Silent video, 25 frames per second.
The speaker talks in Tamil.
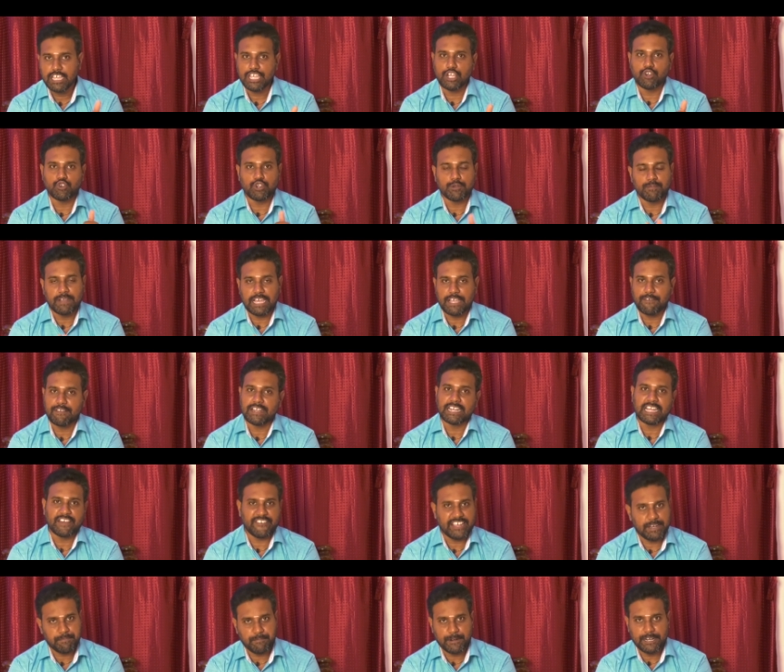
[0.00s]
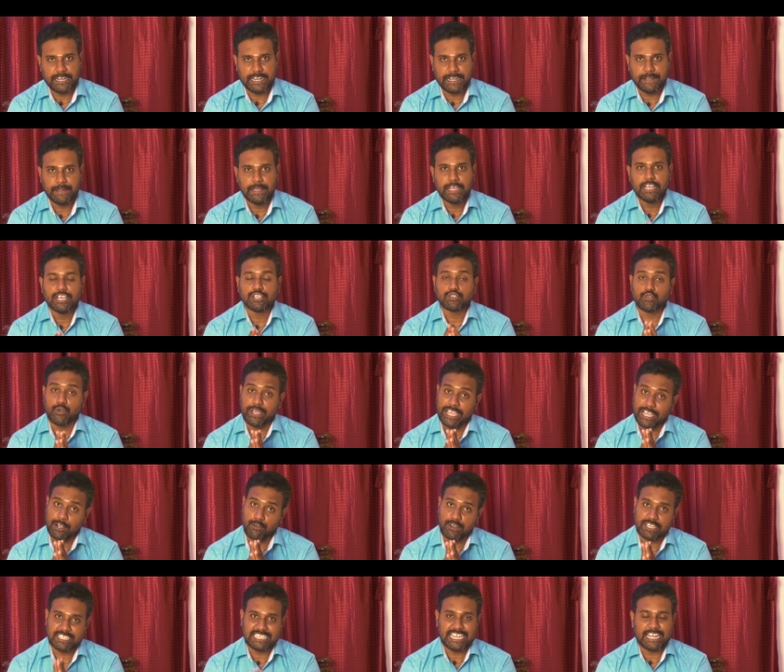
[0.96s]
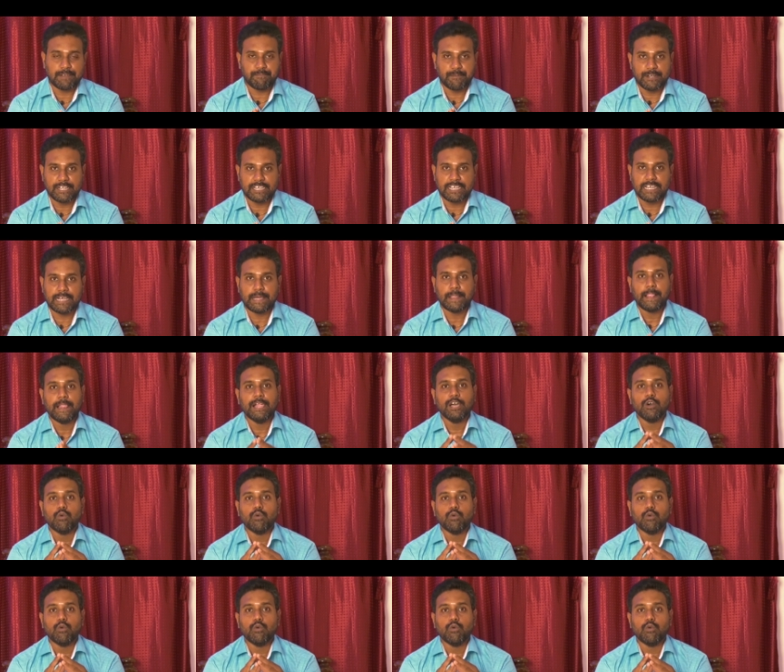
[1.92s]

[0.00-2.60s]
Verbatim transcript: யூடியூப் லைவில் நான் வெயிட் பண்ணுறேன் ஸோ என் கூட சேட் பண்ணுங்கள்